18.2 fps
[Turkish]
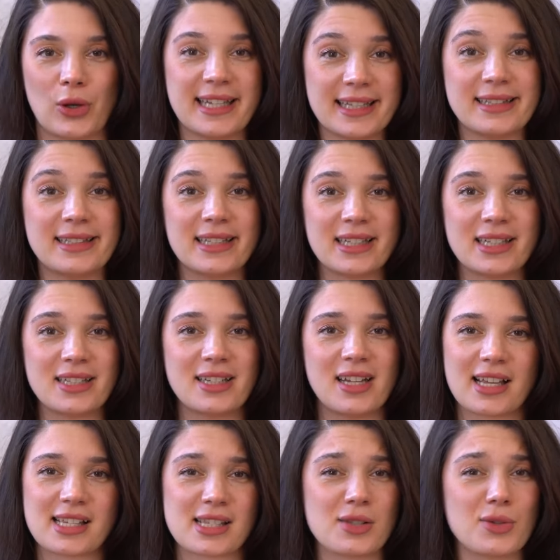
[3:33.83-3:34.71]

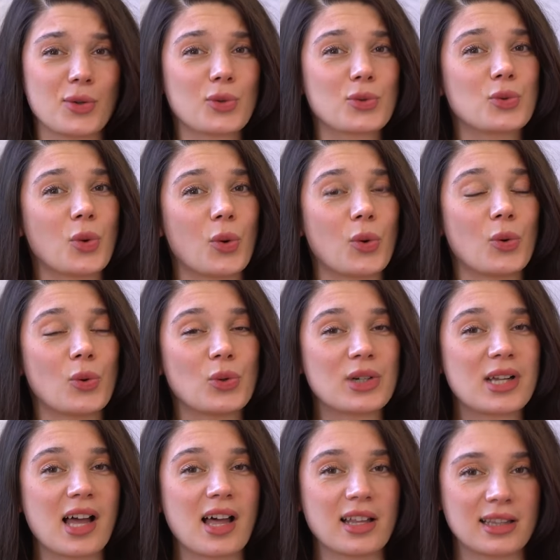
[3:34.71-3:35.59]
nedir? Aslında o
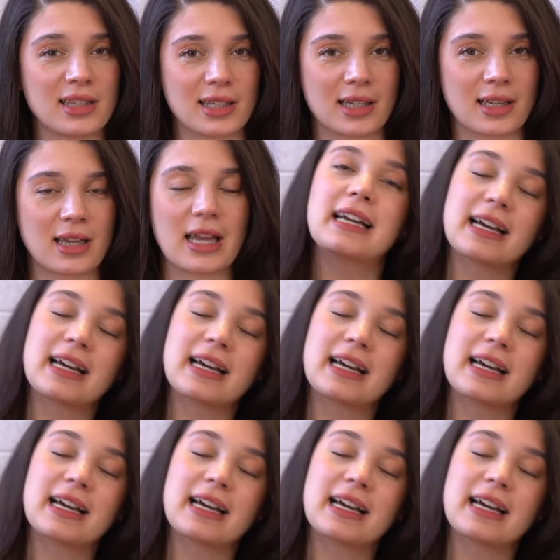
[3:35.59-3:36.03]
doğurganlık.